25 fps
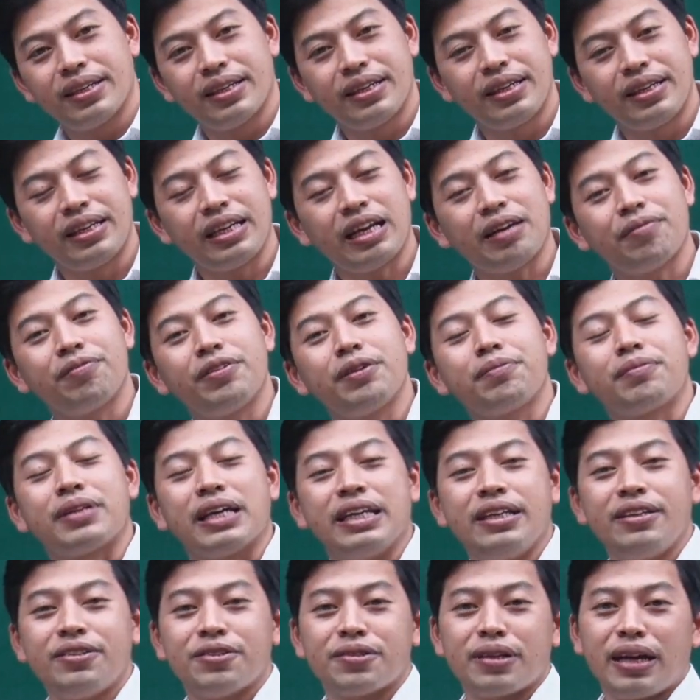5 phép
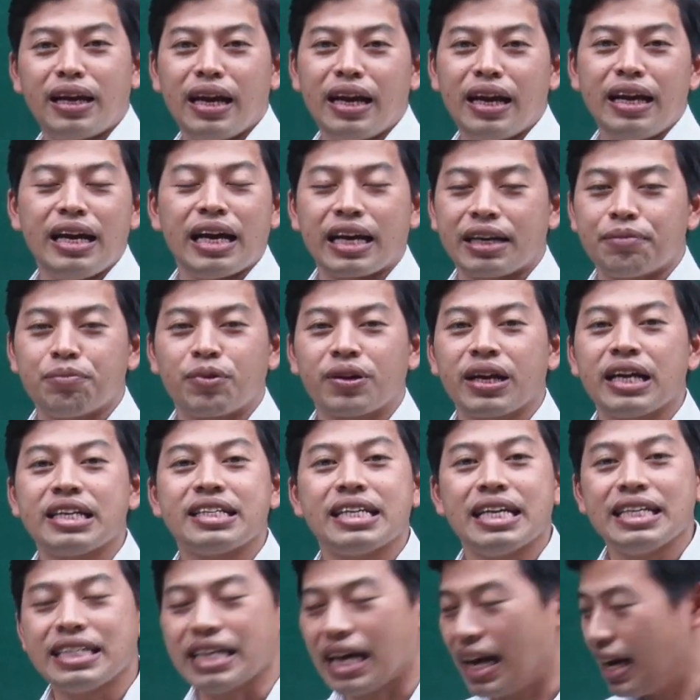tính chúng ta đã đặt một cách
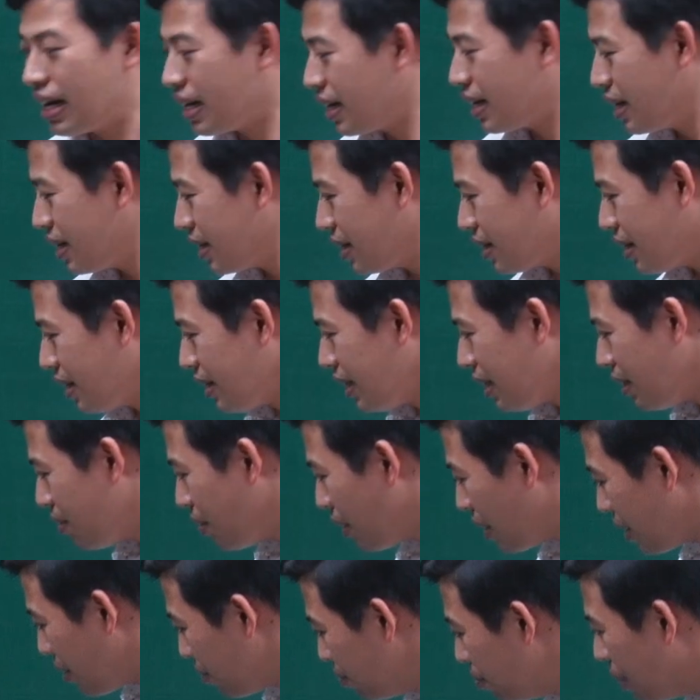dễ dàng. Thế thì
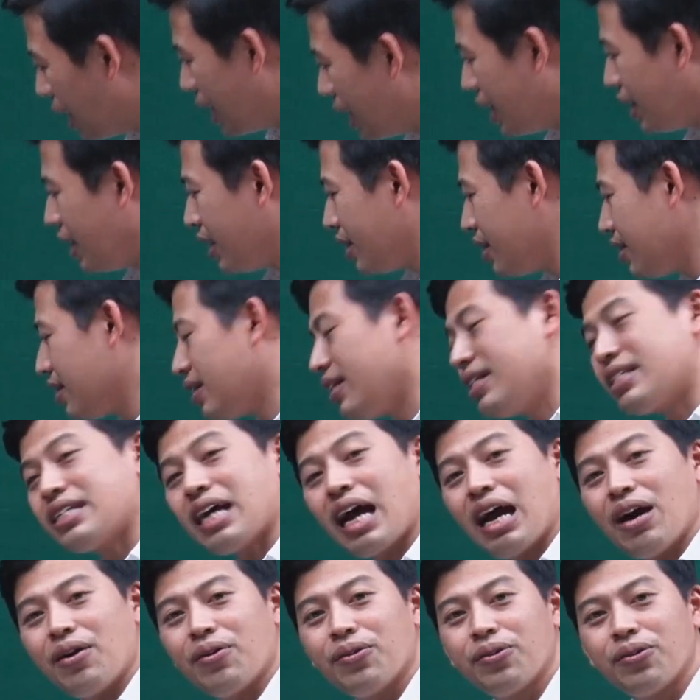7 thì
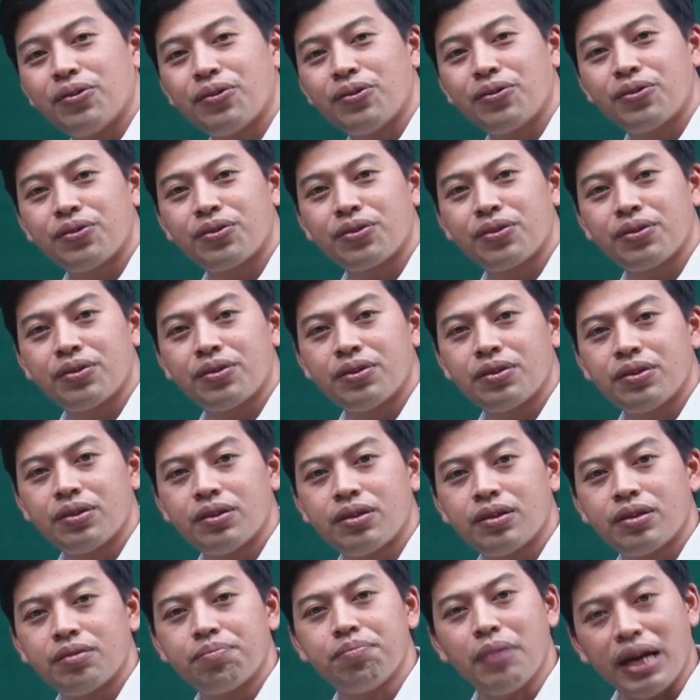sao?
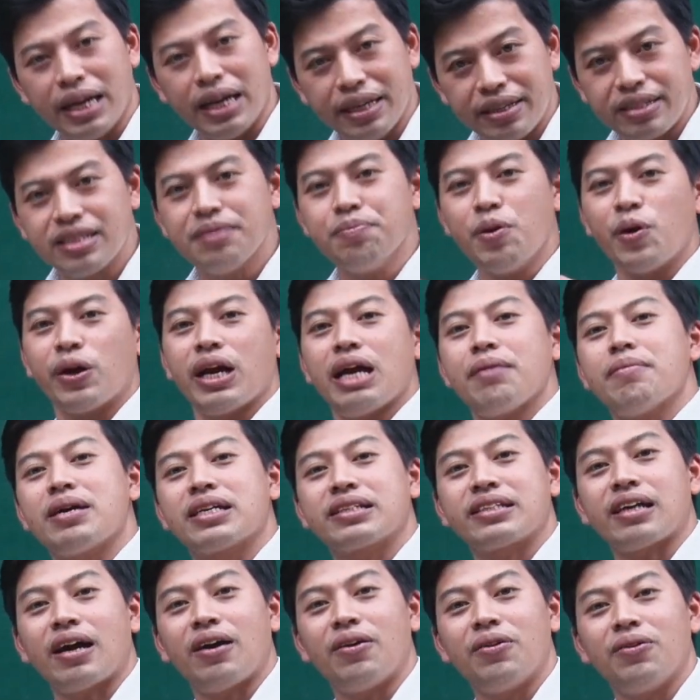7 trừ 1 lại bằng
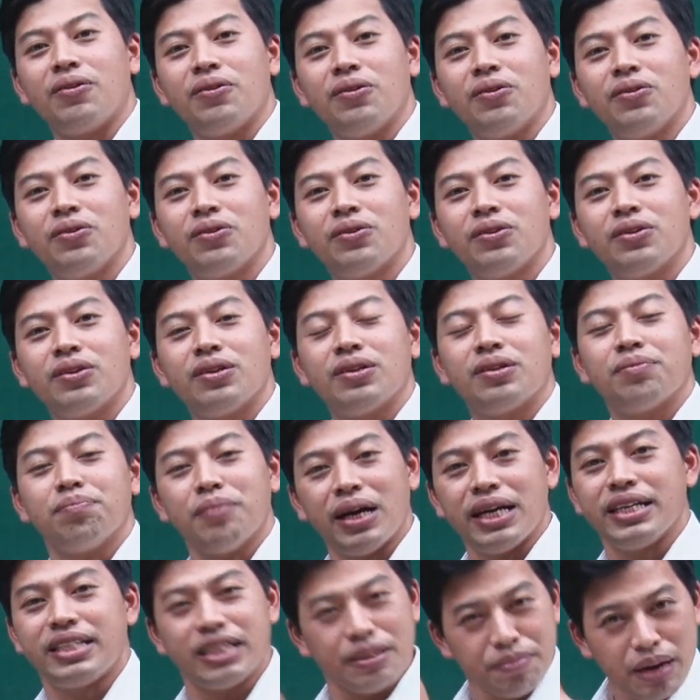6.
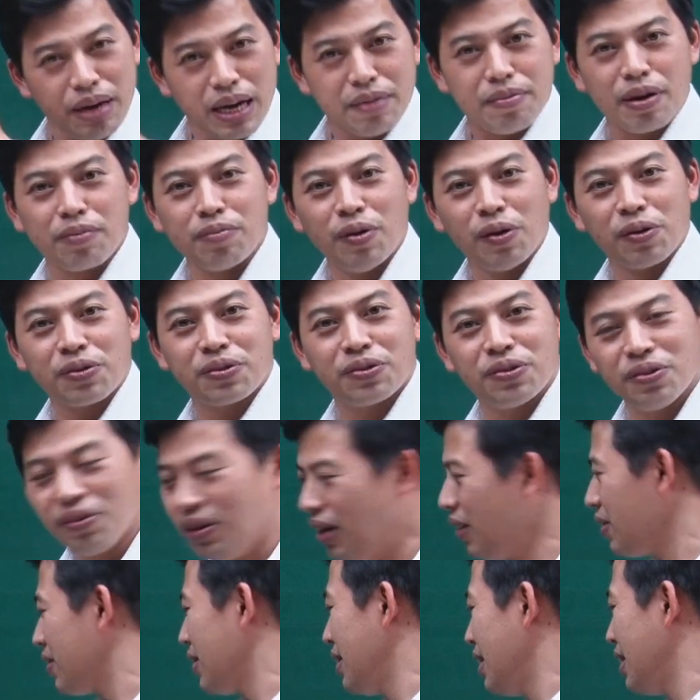7 chia 7 bằng 1 đúng
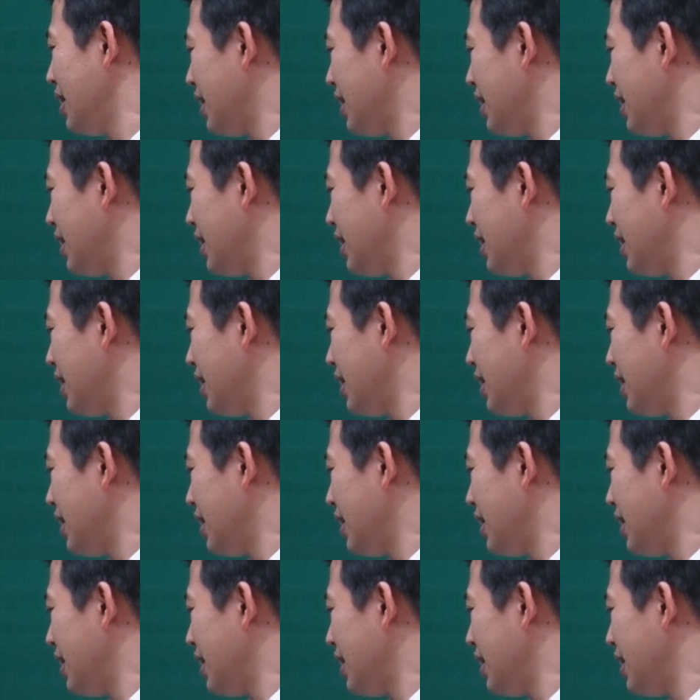không?